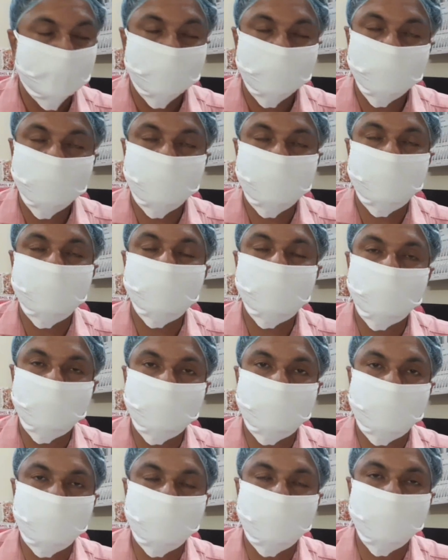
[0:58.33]
वो आते हैं खुद
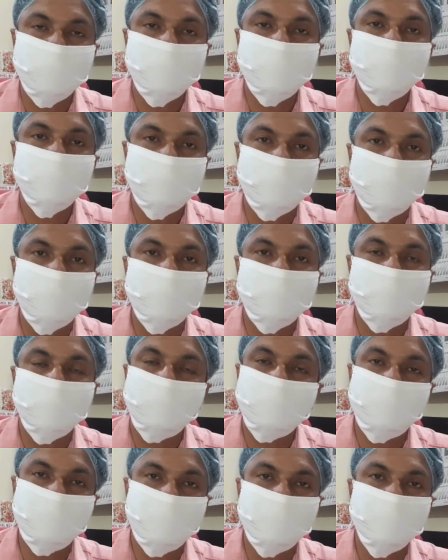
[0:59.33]
घिलौर है दौलतपुर
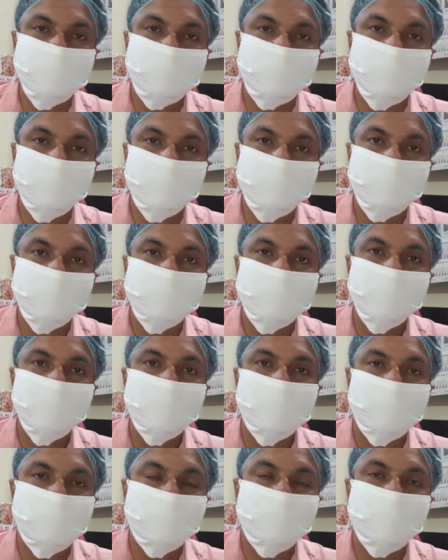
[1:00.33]
और हिरन छप्पर
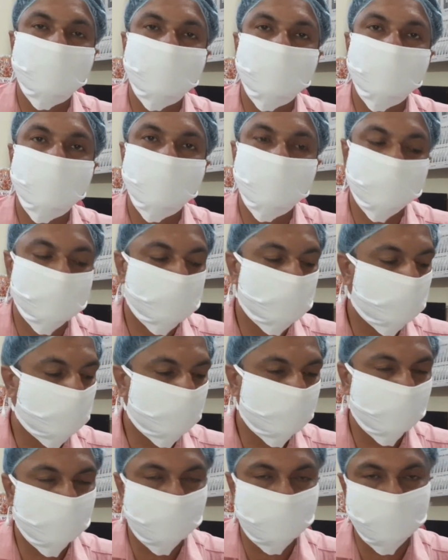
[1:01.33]
और उधर
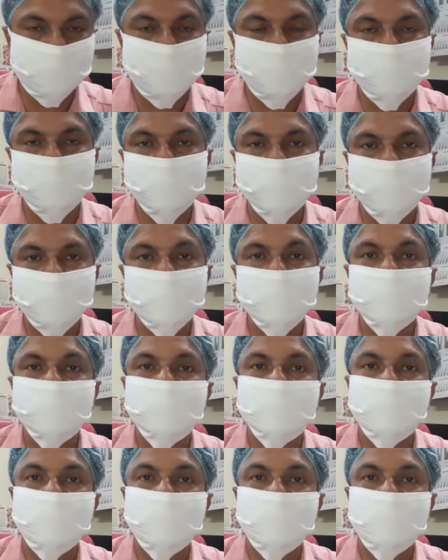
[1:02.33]
से करतारपुर और